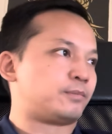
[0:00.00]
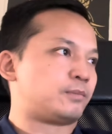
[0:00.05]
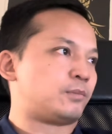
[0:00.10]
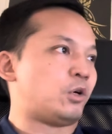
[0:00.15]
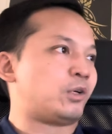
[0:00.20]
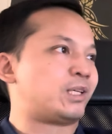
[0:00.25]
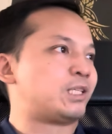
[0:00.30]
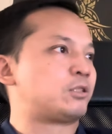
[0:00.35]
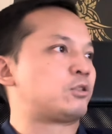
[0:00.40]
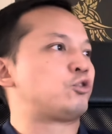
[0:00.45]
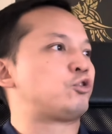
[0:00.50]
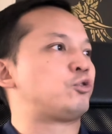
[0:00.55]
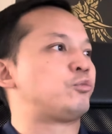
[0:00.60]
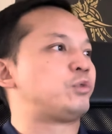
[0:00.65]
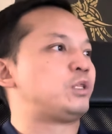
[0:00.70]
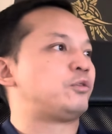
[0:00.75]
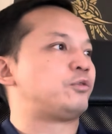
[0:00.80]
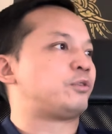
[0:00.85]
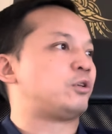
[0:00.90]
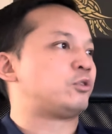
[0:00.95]
Donc, qu'est-ce que tu me
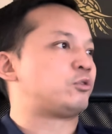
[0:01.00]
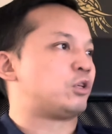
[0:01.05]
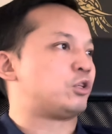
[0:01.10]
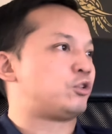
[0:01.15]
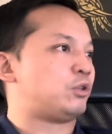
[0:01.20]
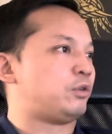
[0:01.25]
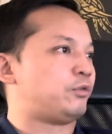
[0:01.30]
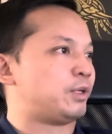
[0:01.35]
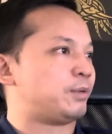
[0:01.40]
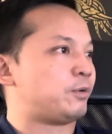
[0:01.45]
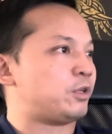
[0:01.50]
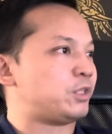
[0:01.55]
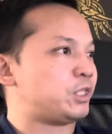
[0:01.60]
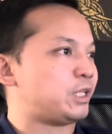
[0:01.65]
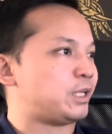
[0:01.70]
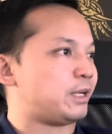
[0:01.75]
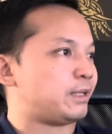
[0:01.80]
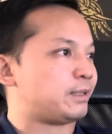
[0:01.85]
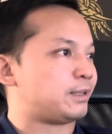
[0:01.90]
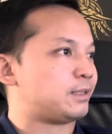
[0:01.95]
dis, François Je lis vraiment en
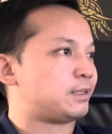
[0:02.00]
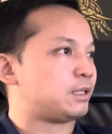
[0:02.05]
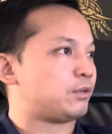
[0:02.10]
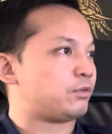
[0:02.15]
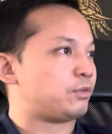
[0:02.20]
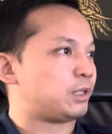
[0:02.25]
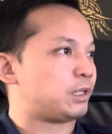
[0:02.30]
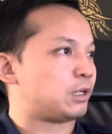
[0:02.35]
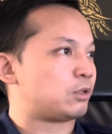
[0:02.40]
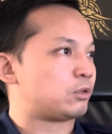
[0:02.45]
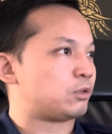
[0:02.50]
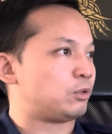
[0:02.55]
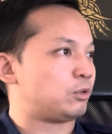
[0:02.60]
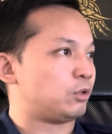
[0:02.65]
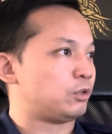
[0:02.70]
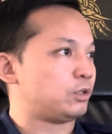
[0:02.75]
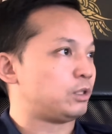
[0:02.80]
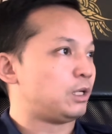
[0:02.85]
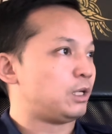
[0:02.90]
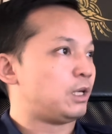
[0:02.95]
direct, hein, ça fait quelques
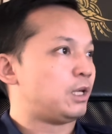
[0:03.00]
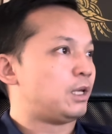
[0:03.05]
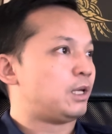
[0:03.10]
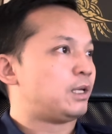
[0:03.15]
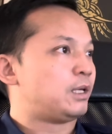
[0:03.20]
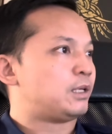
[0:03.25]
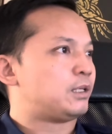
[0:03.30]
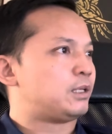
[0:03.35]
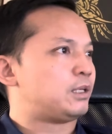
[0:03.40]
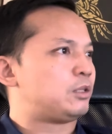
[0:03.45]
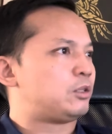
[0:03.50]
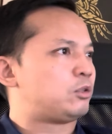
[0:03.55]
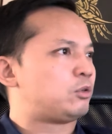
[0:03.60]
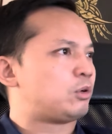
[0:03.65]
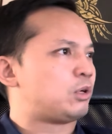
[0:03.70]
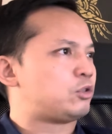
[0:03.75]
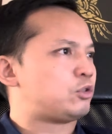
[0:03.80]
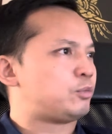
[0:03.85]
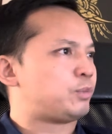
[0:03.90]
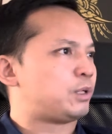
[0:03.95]
secondes. Et
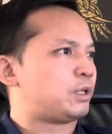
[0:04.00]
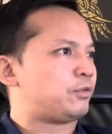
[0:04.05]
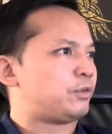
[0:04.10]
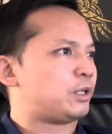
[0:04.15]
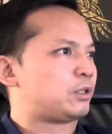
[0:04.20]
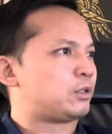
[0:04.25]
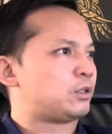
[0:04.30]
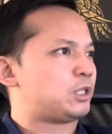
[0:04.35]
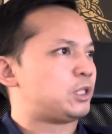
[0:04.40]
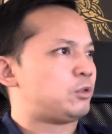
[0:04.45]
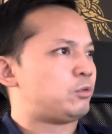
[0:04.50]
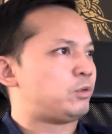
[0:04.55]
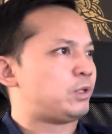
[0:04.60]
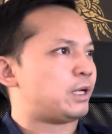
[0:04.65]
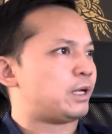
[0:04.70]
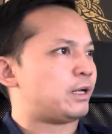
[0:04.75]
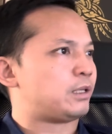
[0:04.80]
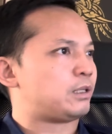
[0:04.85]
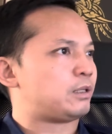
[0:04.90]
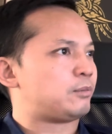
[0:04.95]
toi, tu préfères continuer
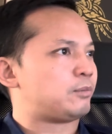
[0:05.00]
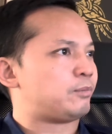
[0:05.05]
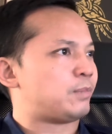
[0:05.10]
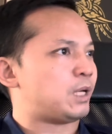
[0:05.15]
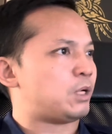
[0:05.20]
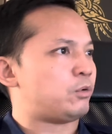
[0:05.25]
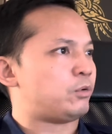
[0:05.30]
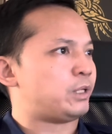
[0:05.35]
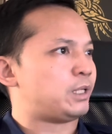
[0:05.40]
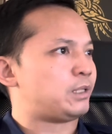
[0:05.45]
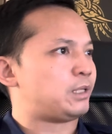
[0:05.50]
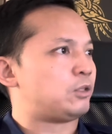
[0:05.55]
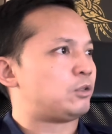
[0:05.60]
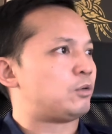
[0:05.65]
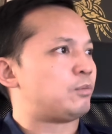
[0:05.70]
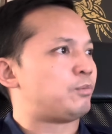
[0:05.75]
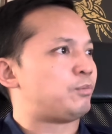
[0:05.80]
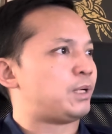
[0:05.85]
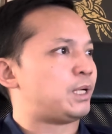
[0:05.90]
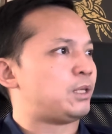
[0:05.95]
à être malhonnête et te
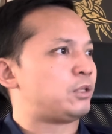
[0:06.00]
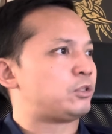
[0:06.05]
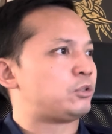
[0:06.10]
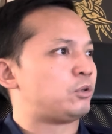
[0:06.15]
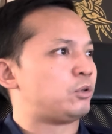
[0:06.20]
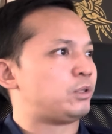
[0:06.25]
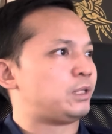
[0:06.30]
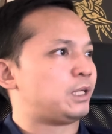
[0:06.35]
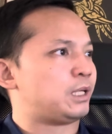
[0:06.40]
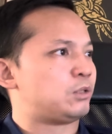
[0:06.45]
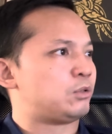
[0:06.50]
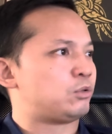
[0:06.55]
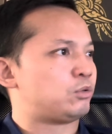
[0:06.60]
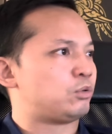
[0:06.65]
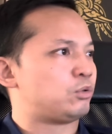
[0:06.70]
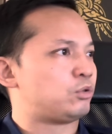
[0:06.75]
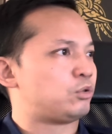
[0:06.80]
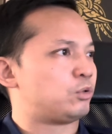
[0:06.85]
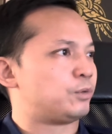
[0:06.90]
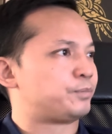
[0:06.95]
plaindre sur tes réseaux
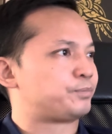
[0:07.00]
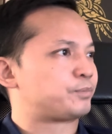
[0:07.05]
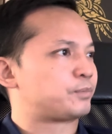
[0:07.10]
sociaux.